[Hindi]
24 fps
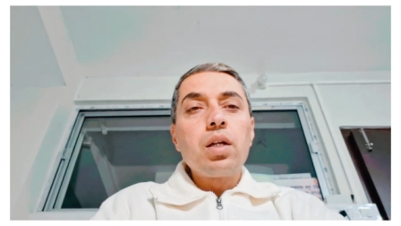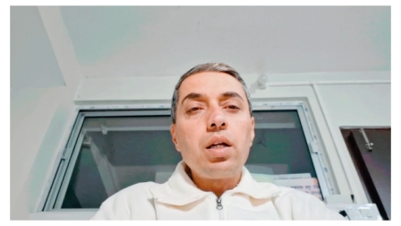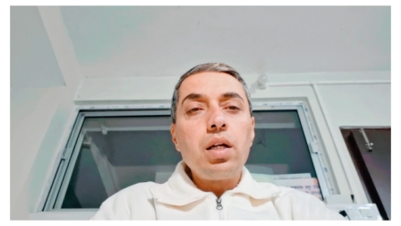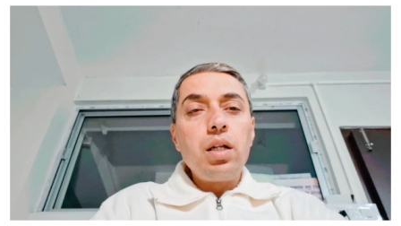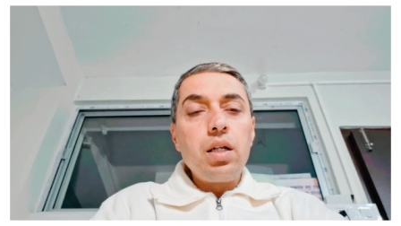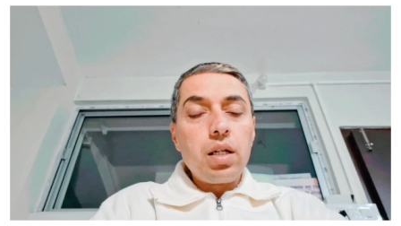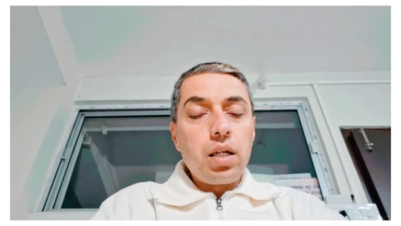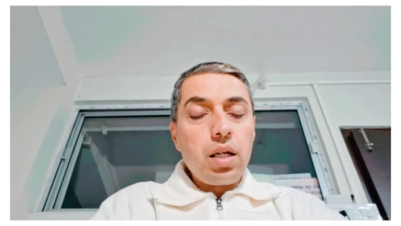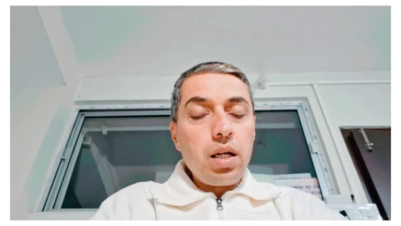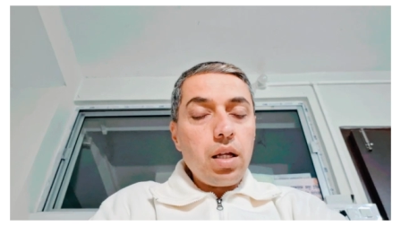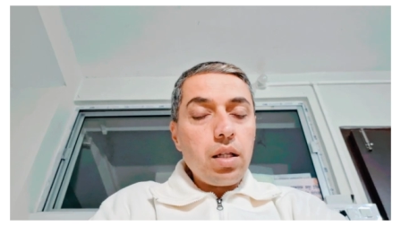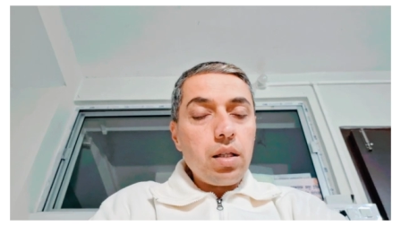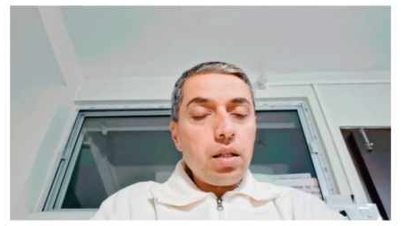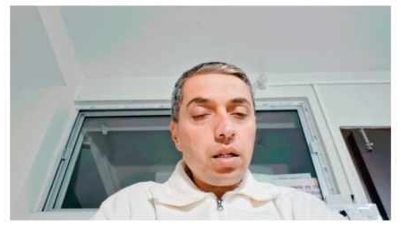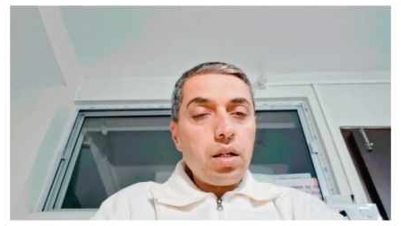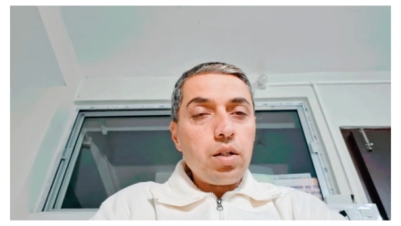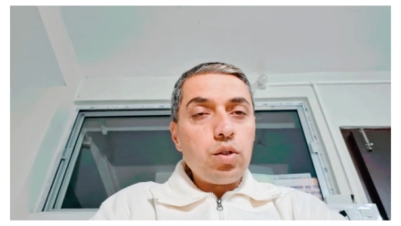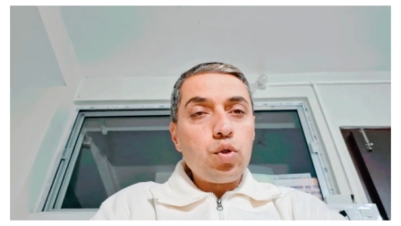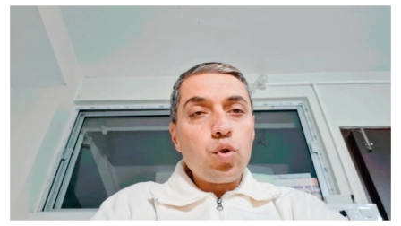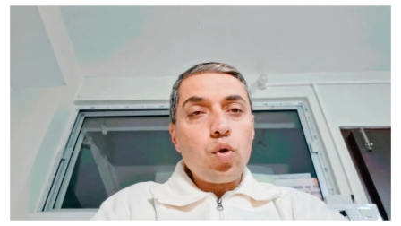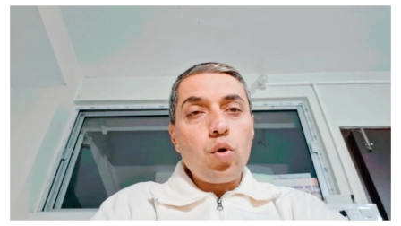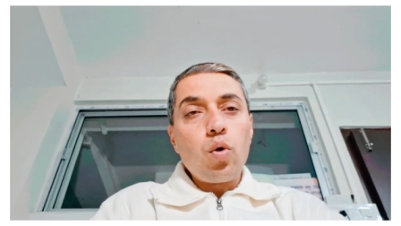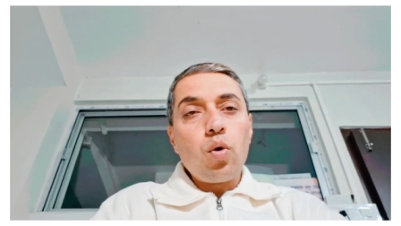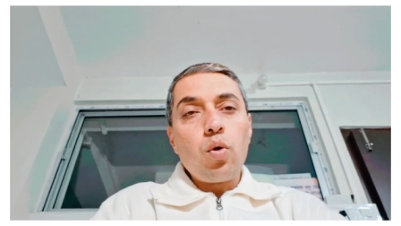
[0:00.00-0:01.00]
इनके अंदर
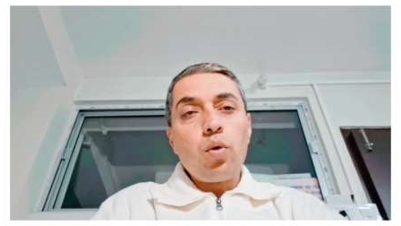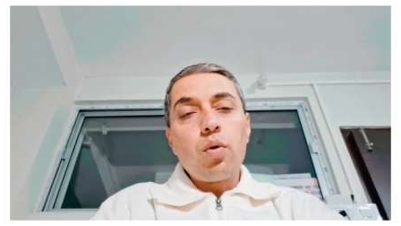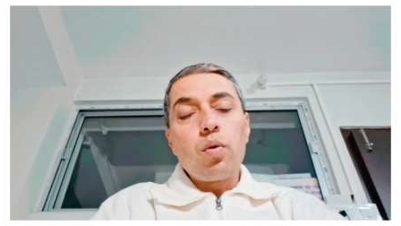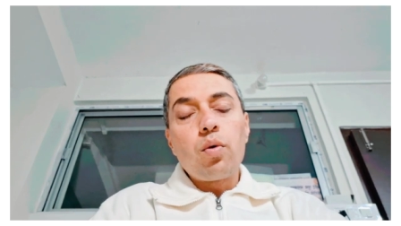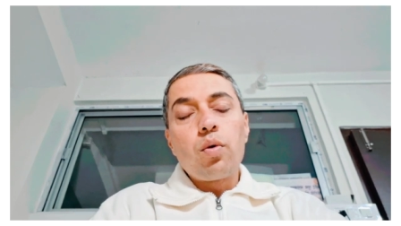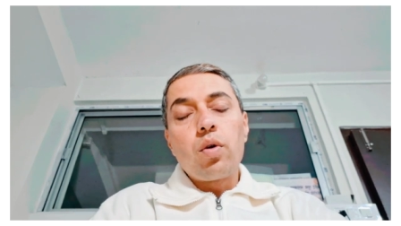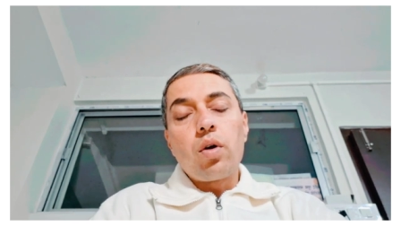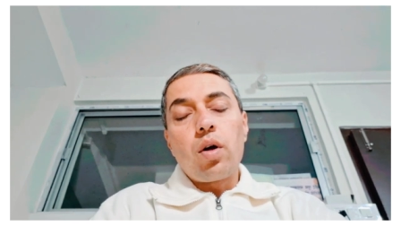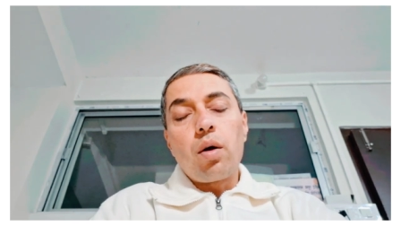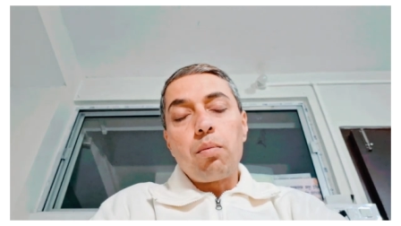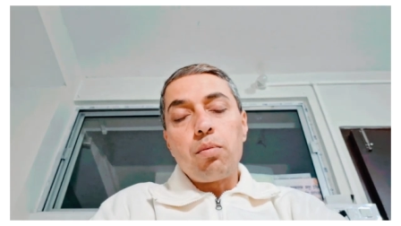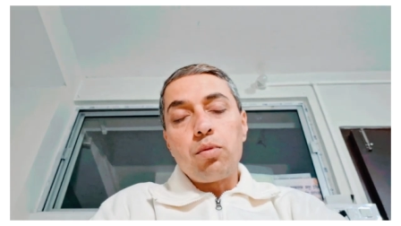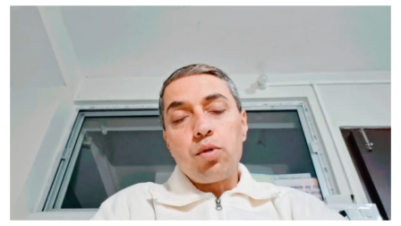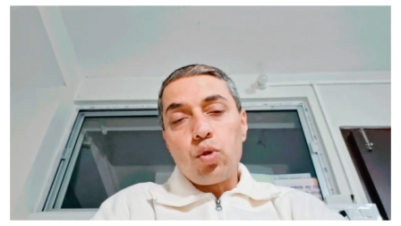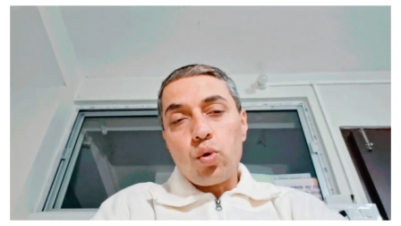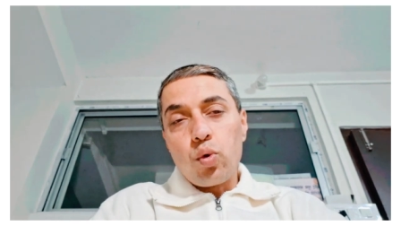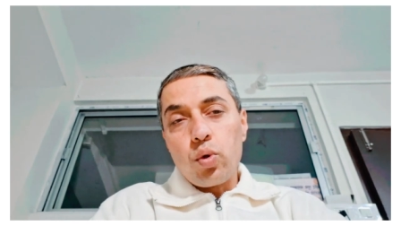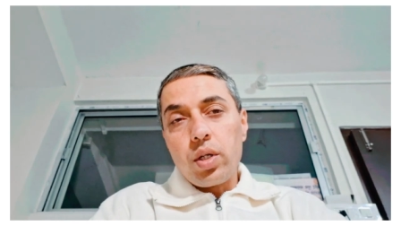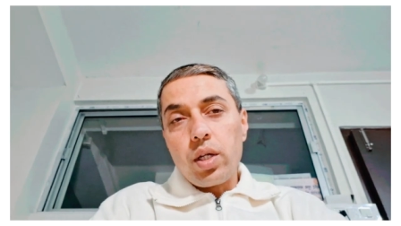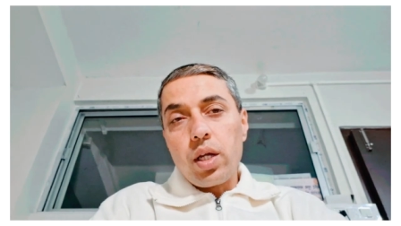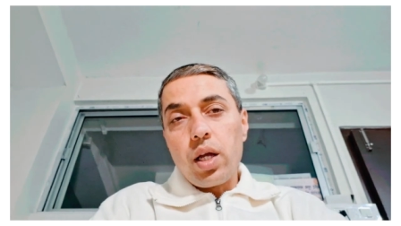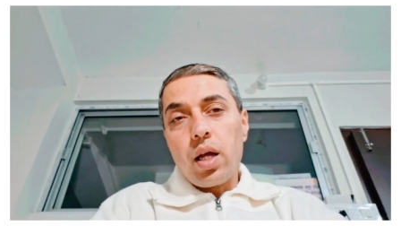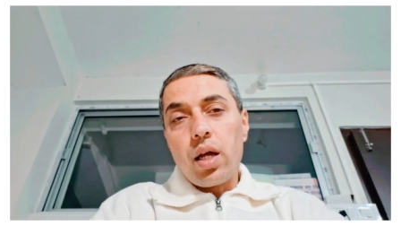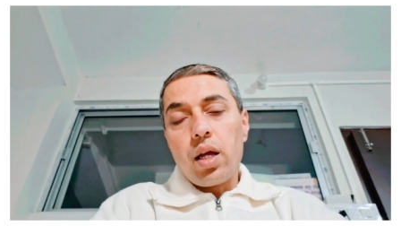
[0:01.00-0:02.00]
जो
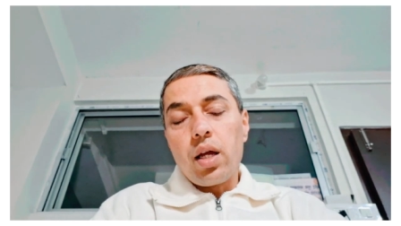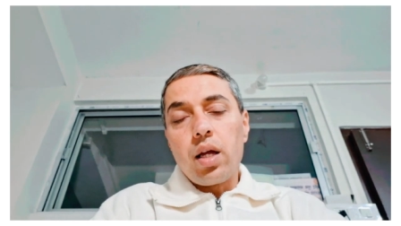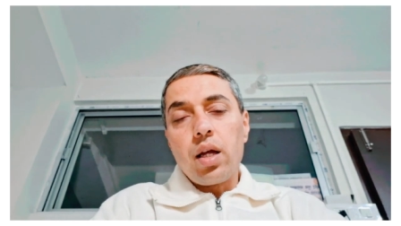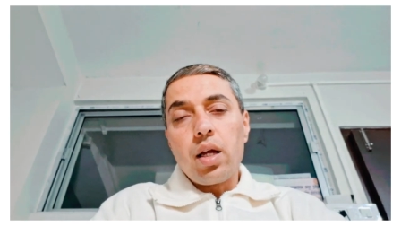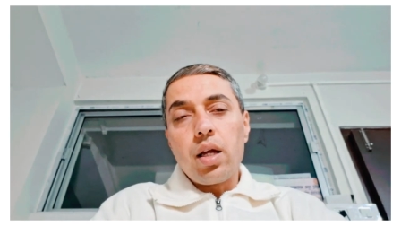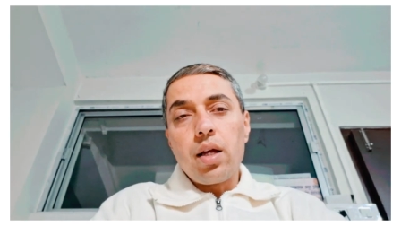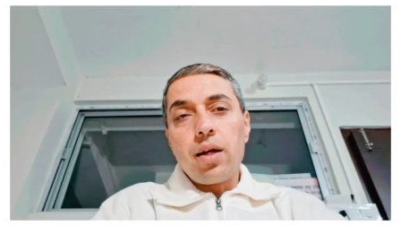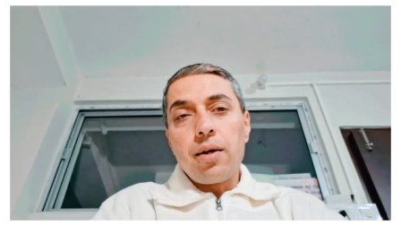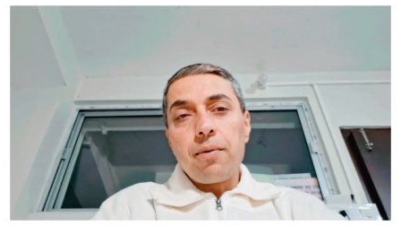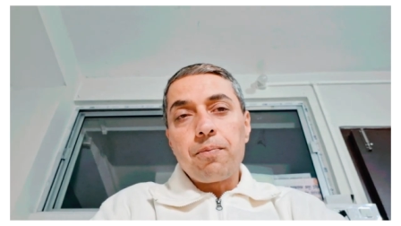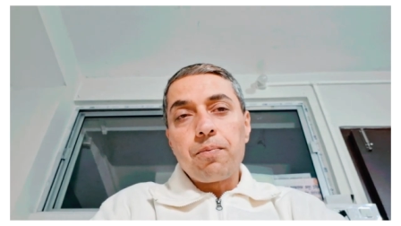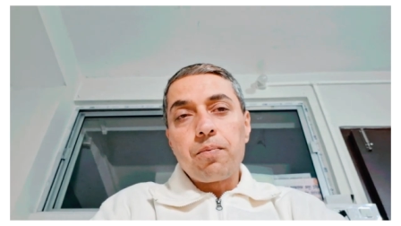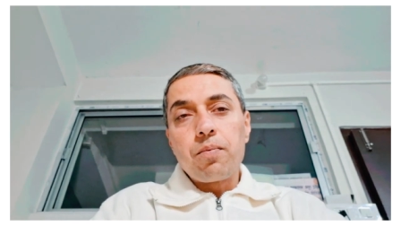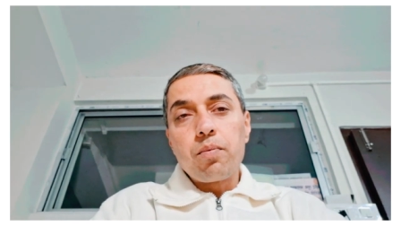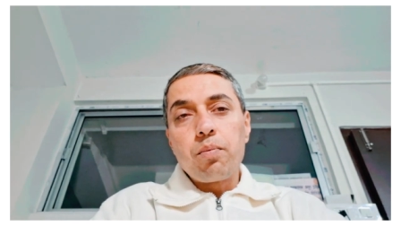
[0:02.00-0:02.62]
कमज़ोरियाँ हैं